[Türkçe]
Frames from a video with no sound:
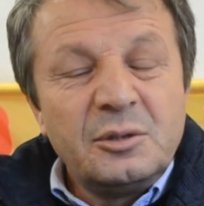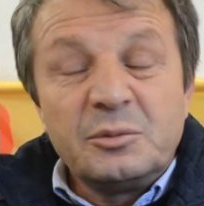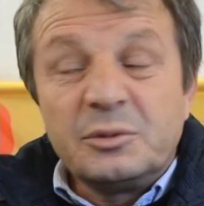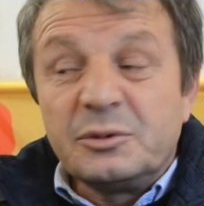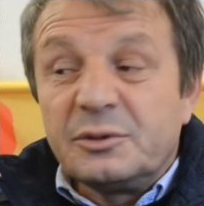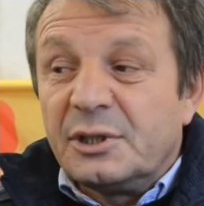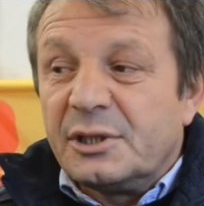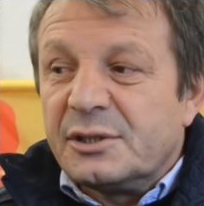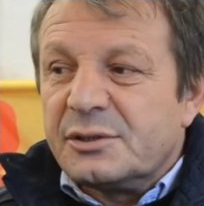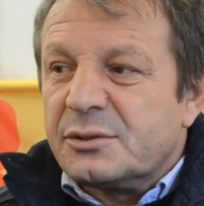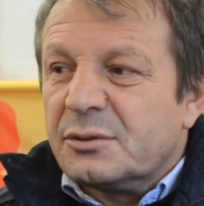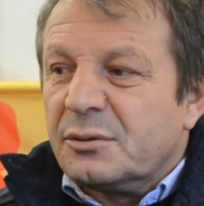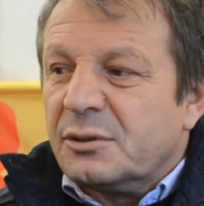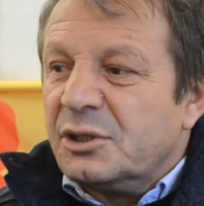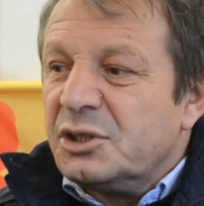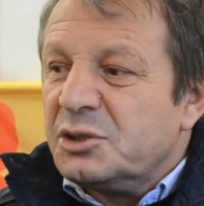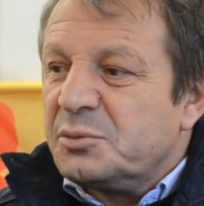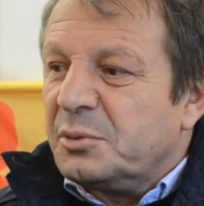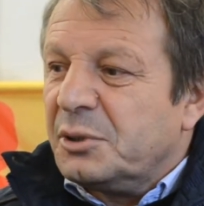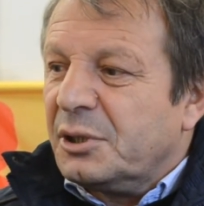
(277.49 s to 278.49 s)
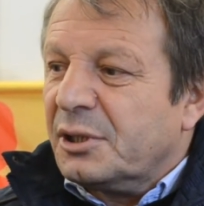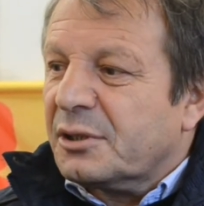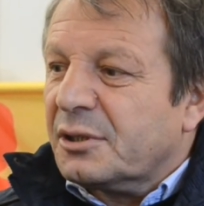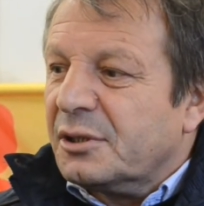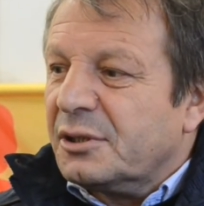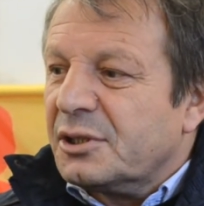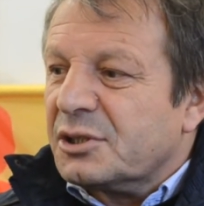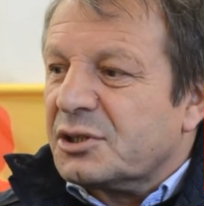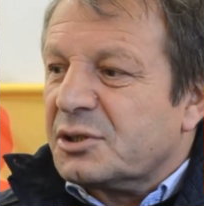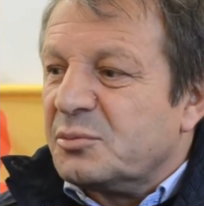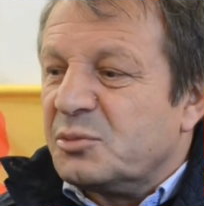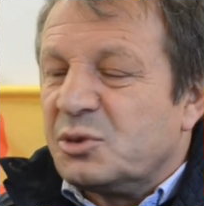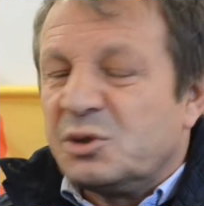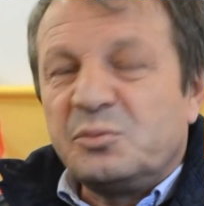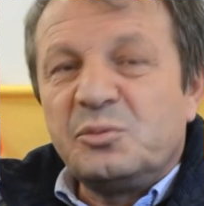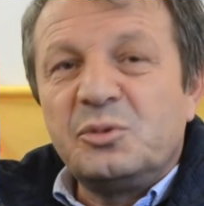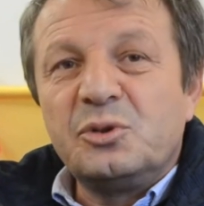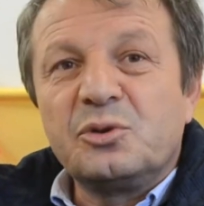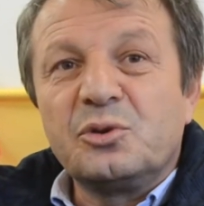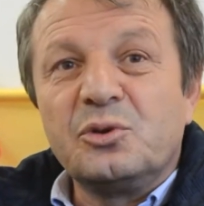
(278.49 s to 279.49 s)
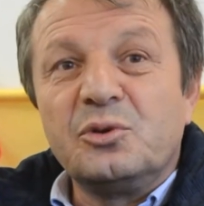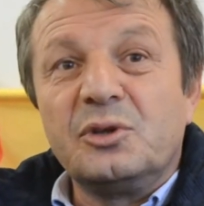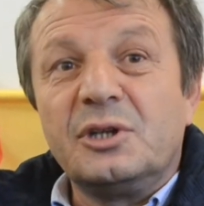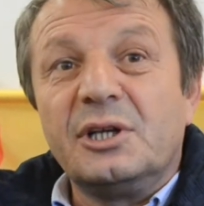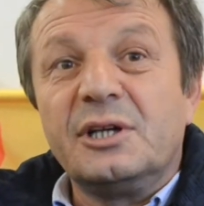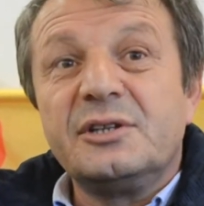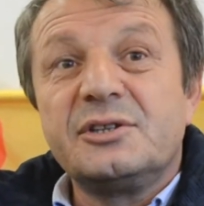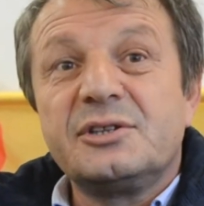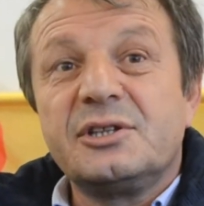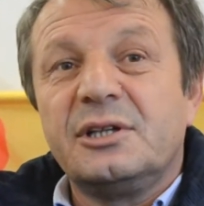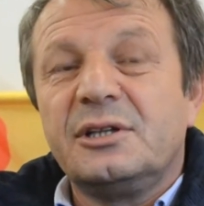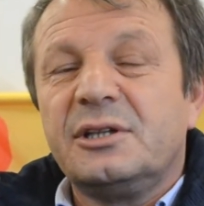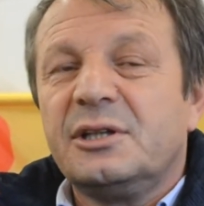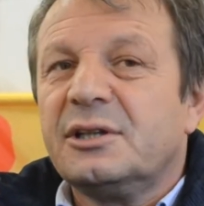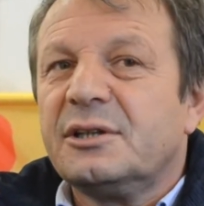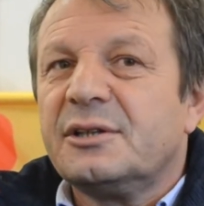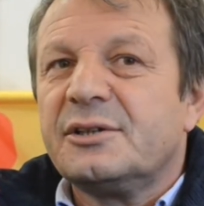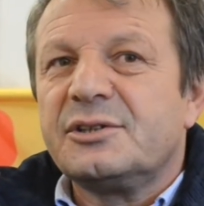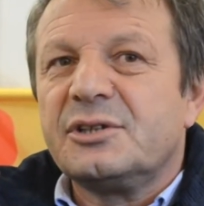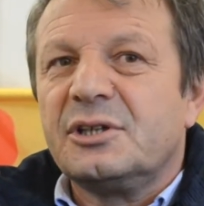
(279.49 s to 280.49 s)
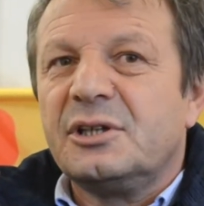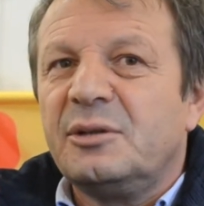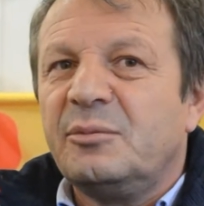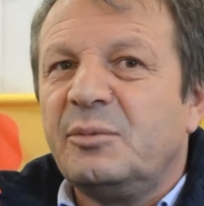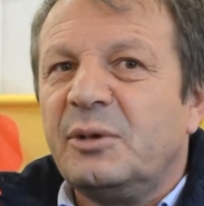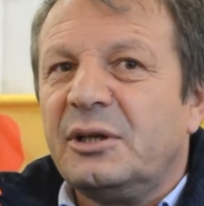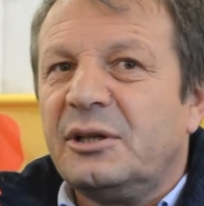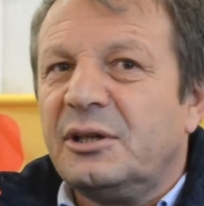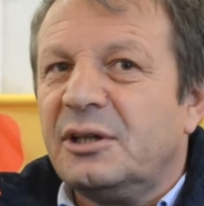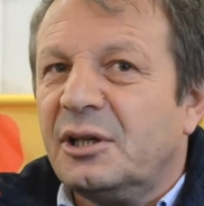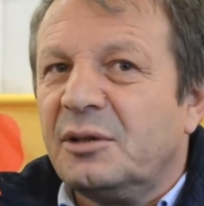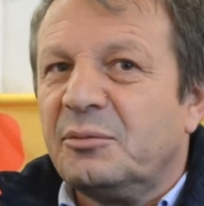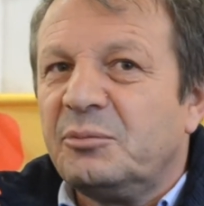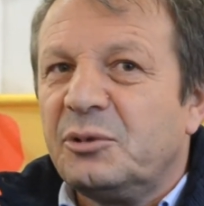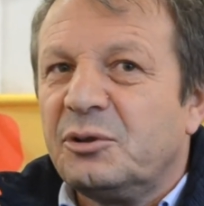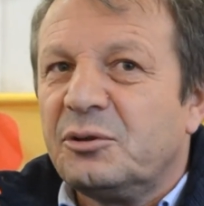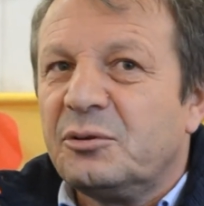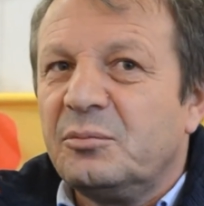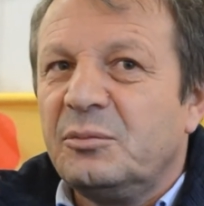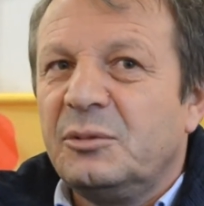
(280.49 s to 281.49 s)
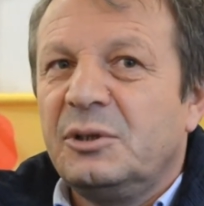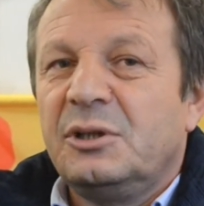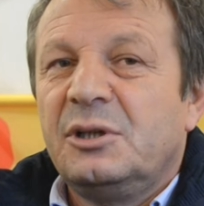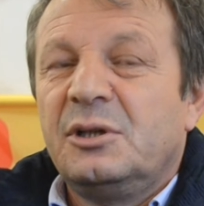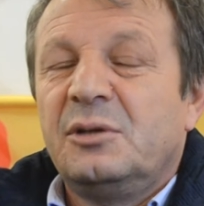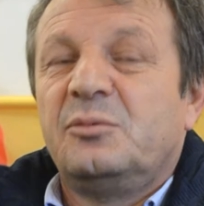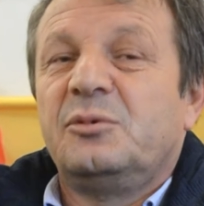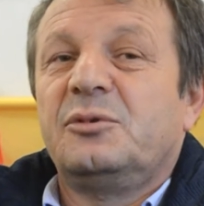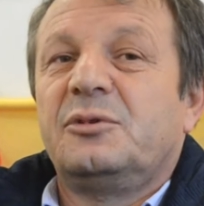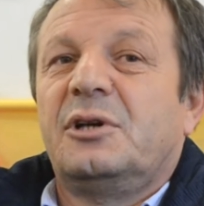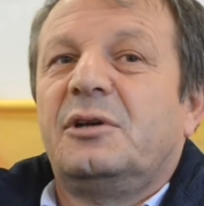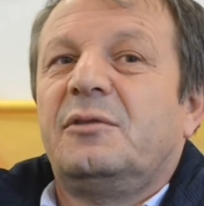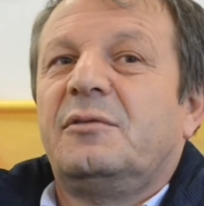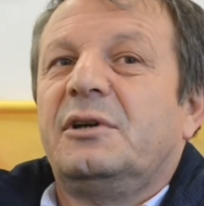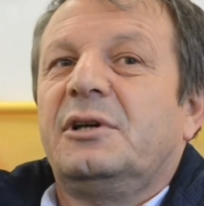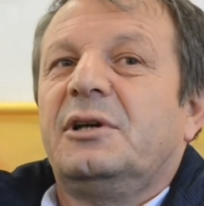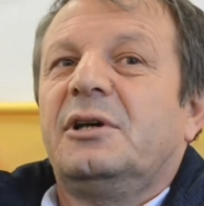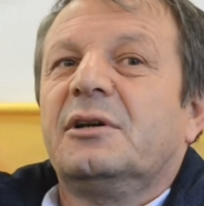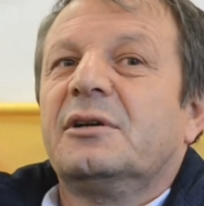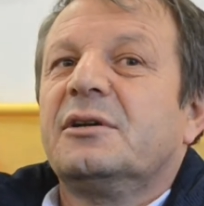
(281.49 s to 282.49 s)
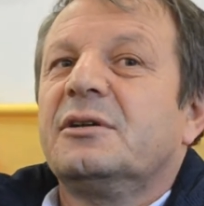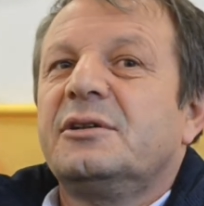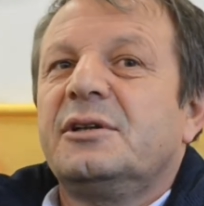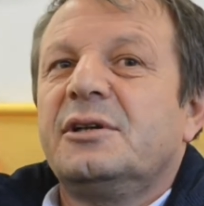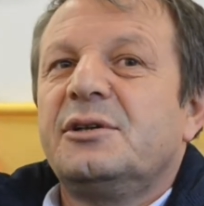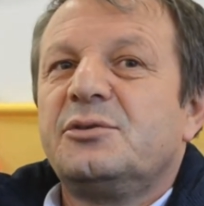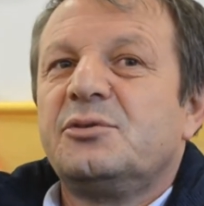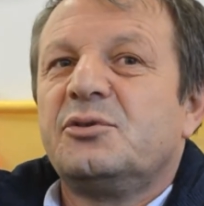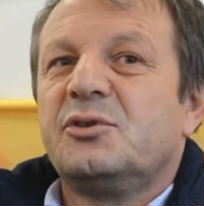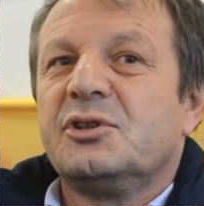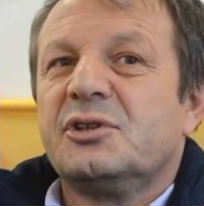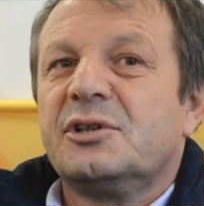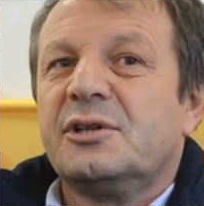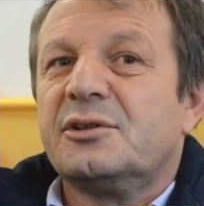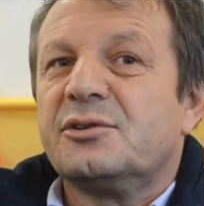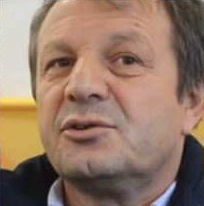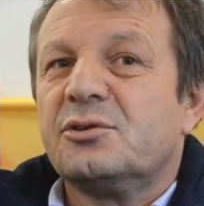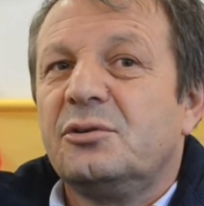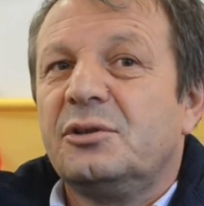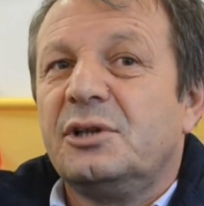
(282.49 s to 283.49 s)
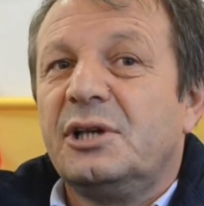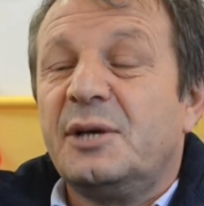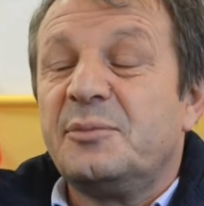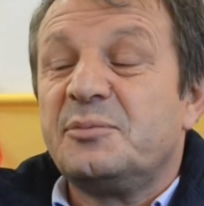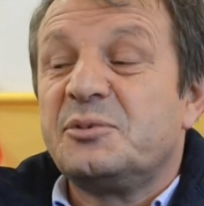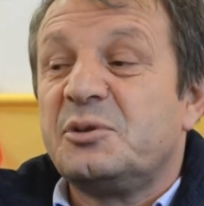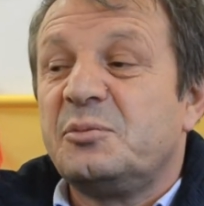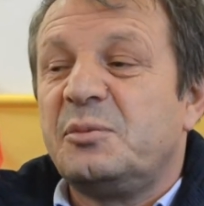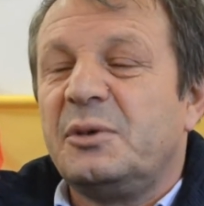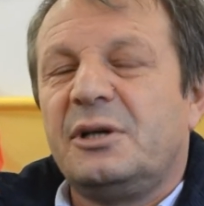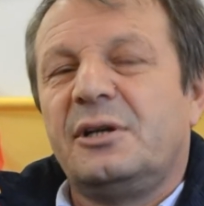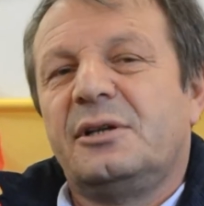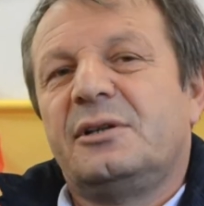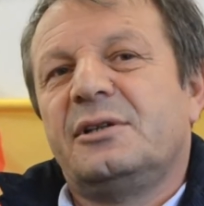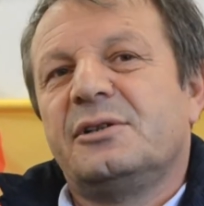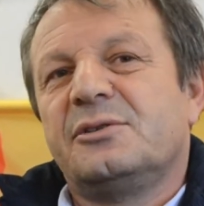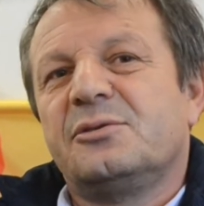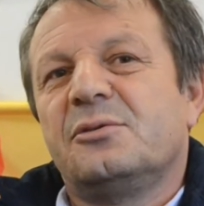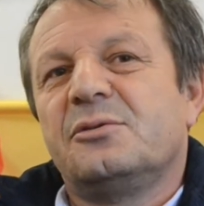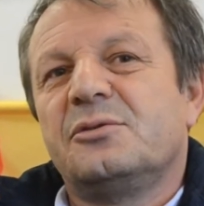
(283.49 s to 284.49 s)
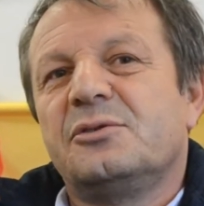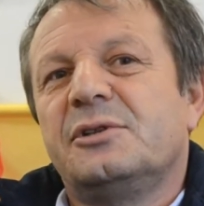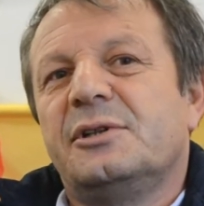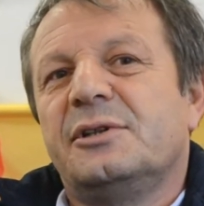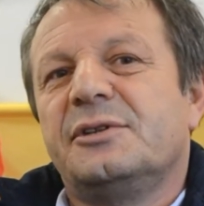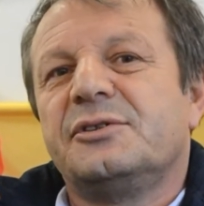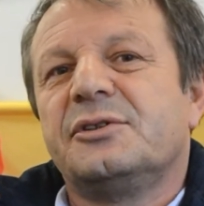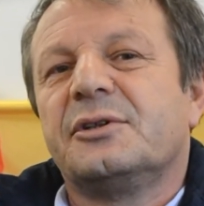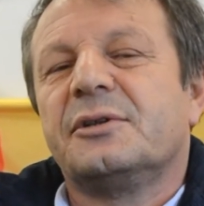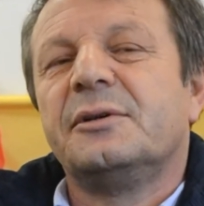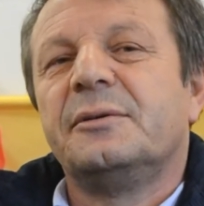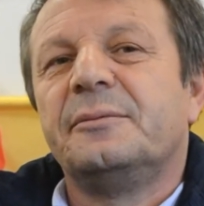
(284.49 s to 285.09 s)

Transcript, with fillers: Bundan sonra hiçbir arkadaşımızın bir gün daha içeride yatacağına ben inanmıyorum. Bu dava yargıtay sürecinin sonra hepsi beratta sonuçlanacak.